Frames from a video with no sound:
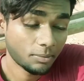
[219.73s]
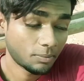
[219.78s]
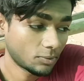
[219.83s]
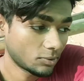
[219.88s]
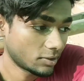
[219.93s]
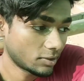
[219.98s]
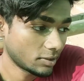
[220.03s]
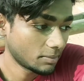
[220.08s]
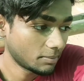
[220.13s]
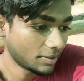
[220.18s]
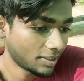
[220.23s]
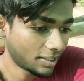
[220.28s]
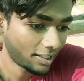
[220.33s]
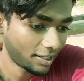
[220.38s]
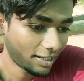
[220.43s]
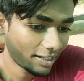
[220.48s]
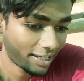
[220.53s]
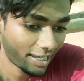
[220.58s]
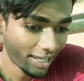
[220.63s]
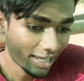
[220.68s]
প্রতিদিন
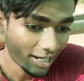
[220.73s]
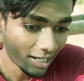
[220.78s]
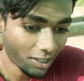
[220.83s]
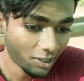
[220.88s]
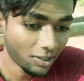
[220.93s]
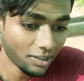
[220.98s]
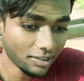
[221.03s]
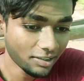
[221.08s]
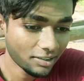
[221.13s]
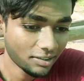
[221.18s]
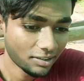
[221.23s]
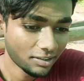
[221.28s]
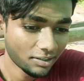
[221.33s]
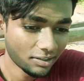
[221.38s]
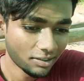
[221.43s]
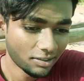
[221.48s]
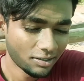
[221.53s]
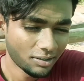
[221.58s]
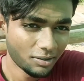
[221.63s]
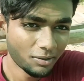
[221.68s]
বিকালে খেলা হয়
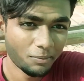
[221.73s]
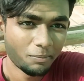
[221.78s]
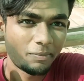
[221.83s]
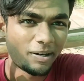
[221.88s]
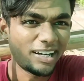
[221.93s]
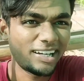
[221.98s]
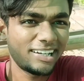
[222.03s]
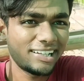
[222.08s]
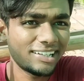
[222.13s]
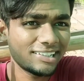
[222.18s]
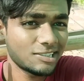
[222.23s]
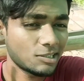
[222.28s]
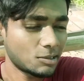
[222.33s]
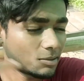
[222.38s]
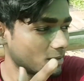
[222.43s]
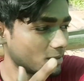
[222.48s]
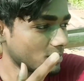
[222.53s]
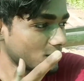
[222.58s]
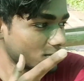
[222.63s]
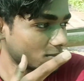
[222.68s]
পাখি ডাকছে
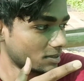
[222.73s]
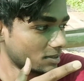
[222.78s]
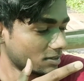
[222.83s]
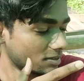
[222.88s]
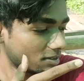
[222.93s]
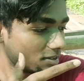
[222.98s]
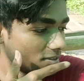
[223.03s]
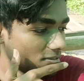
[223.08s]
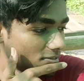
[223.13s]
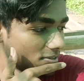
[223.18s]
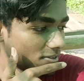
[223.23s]
তোমরা শুনতে পাচ্ছ গাইস